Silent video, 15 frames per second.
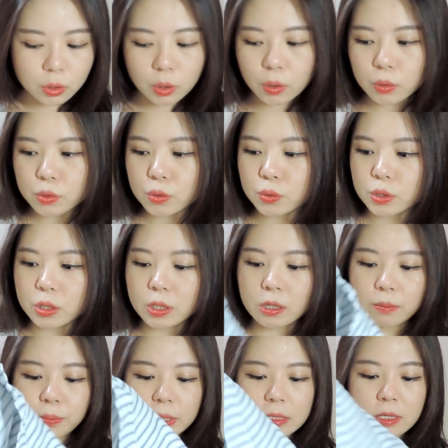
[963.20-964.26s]
最后就是一
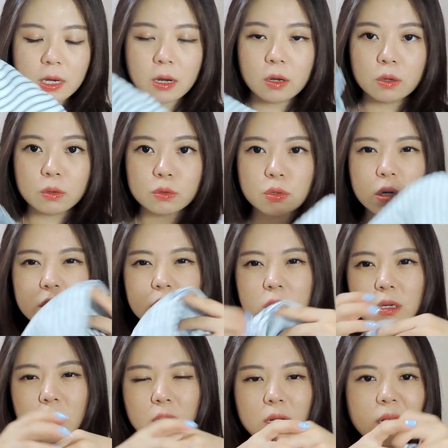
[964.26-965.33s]
个比较算
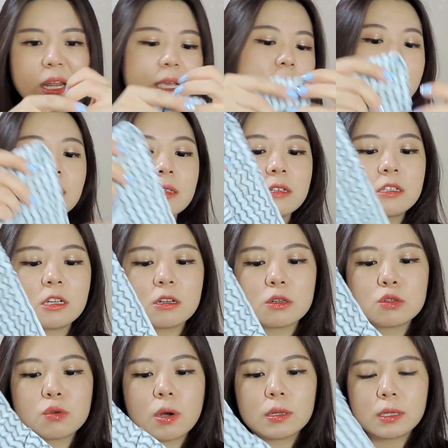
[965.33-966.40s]
是类似
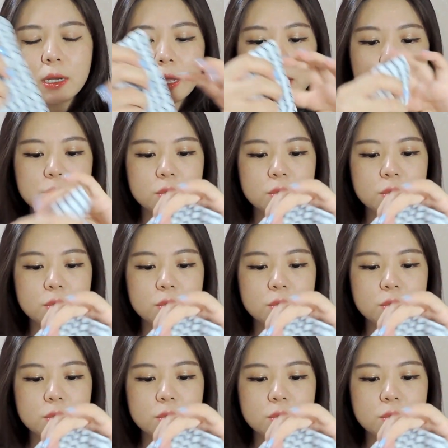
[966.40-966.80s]
正装的感